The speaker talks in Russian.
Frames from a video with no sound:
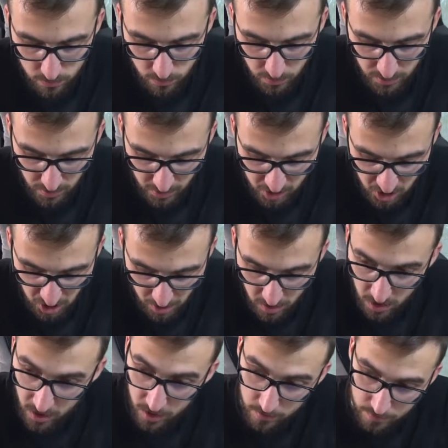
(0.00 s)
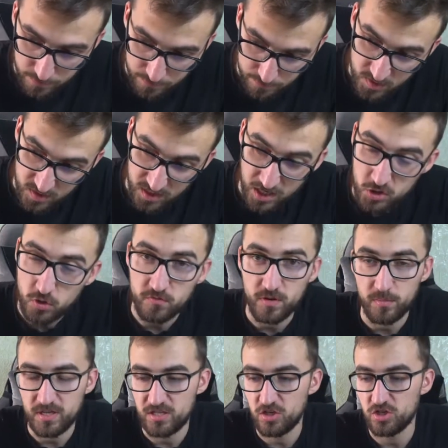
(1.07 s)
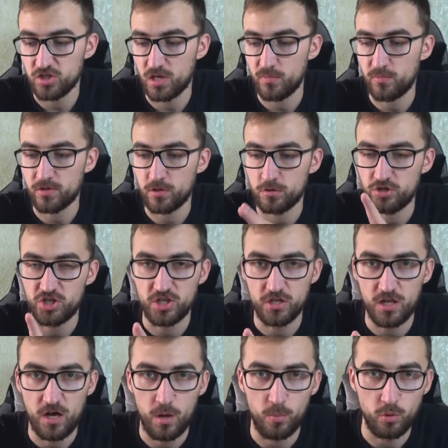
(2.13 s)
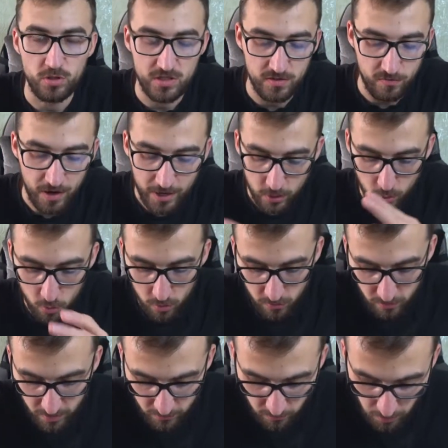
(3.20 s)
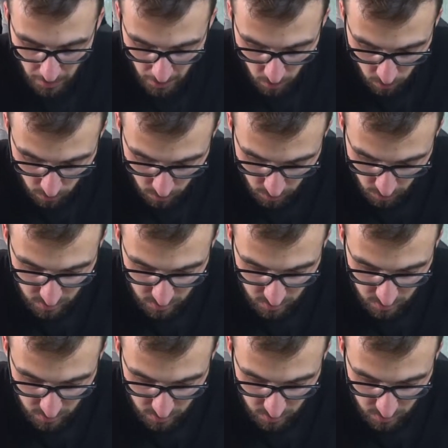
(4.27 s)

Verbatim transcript: приложение сразу автоматически подключило мультиварку к Wi-Fi.